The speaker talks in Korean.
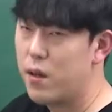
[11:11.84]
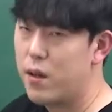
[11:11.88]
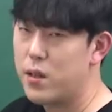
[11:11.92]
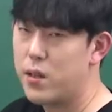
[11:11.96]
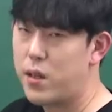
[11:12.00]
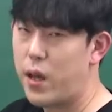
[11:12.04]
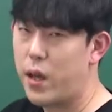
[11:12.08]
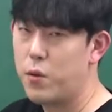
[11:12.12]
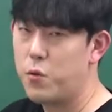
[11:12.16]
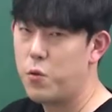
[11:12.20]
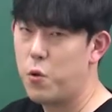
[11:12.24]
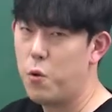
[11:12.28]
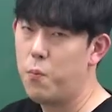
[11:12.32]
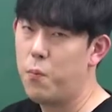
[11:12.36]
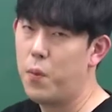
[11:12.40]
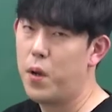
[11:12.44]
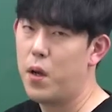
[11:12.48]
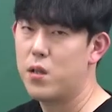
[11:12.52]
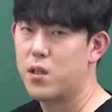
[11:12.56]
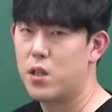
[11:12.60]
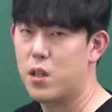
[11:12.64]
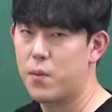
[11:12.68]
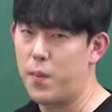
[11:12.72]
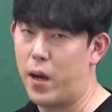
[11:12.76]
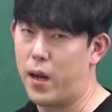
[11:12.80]
생존
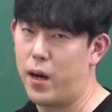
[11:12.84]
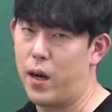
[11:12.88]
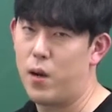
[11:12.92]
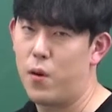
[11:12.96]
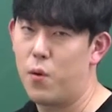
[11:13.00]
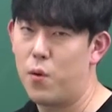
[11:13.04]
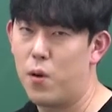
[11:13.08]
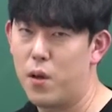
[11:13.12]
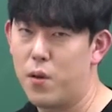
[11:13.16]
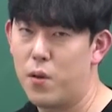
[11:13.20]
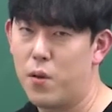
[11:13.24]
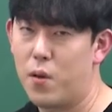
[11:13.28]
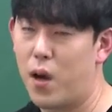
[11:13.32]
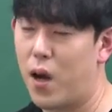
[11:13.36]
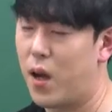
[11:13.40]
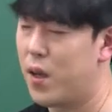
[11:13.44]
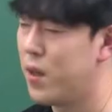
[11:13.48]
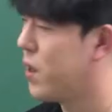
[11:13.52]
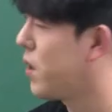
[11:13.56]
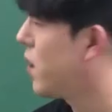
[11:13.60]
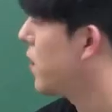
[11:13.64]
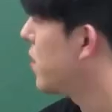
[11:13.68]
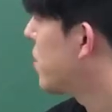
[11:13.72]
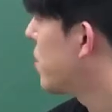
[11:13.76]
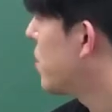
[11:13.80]
방식 말하려고 하는 거
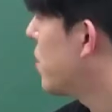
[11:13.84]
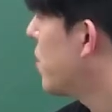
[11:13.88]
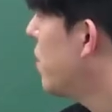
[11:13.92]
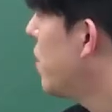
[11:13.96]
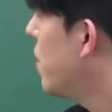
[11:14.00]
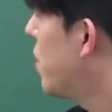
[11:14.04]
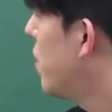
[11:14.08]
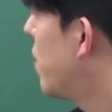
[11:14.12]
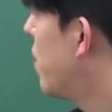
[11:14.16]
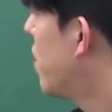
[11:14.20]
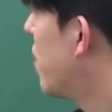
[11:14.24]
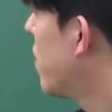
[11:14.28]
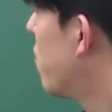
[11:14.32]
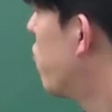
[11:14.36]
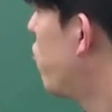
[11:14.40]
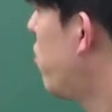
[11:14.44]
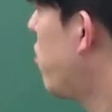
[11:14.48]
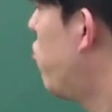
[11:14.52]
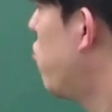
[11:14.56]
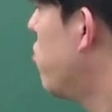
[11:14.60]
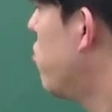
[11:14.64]
아니겠어? 우리